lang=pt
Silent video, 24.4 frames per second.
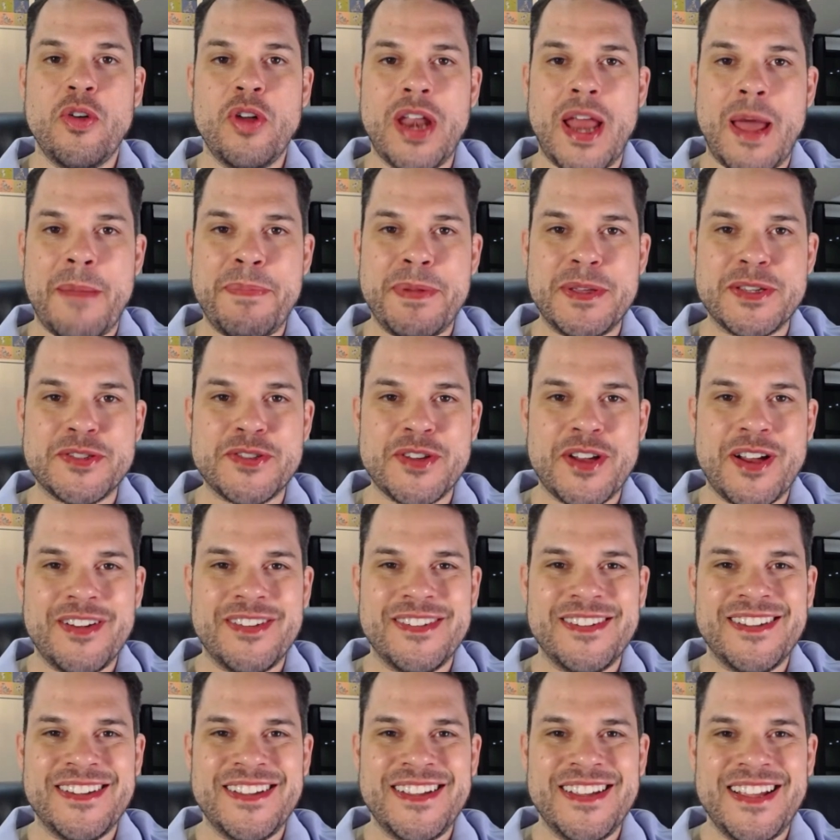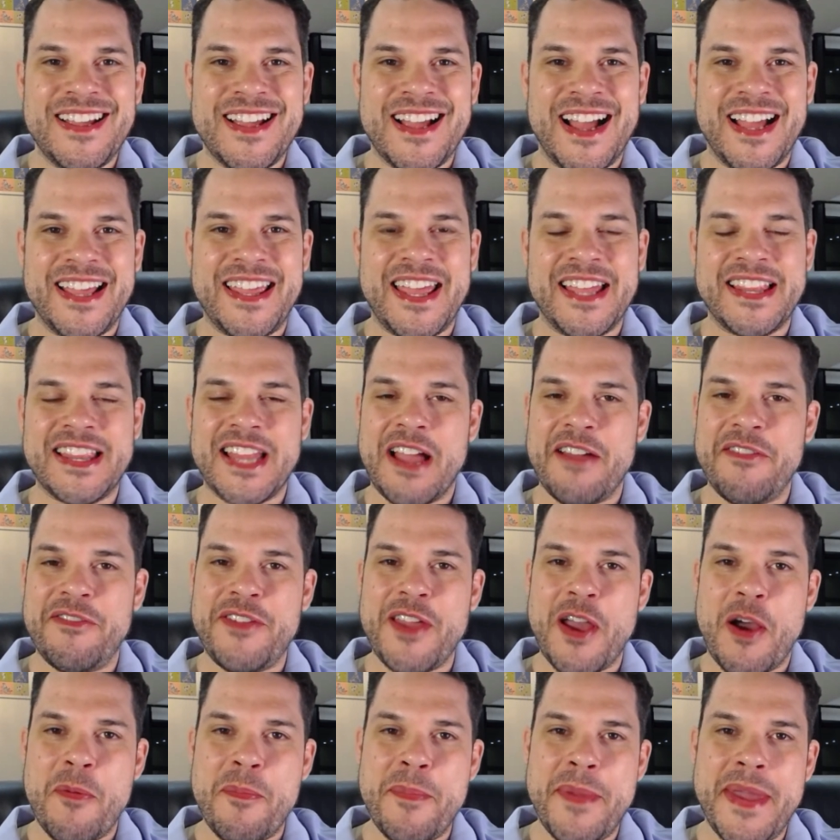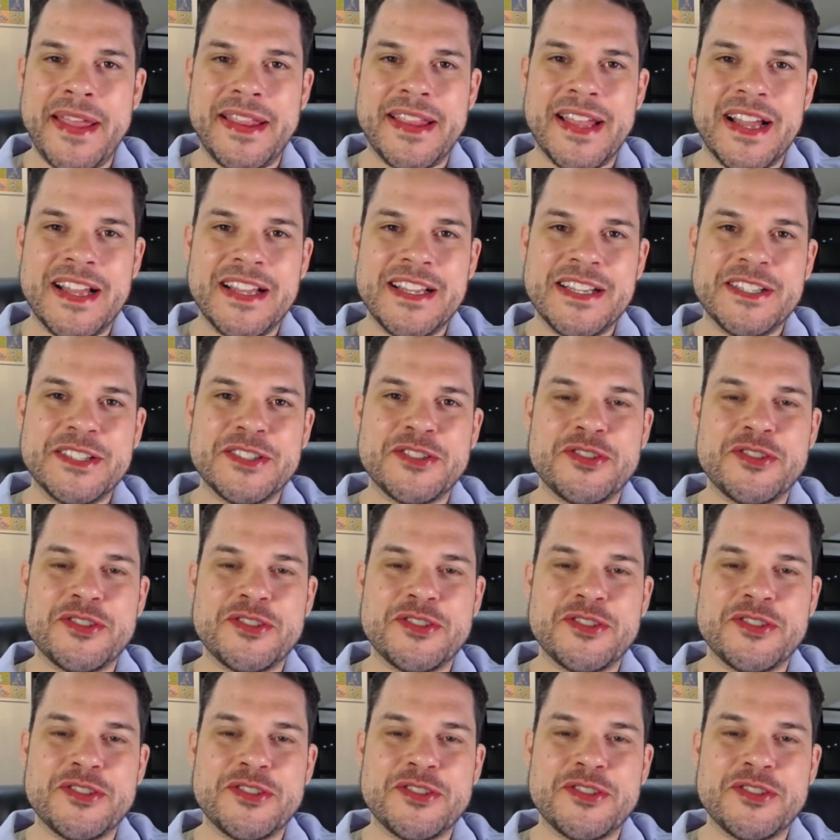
Olá pessoal, aqui é Davi Almeida,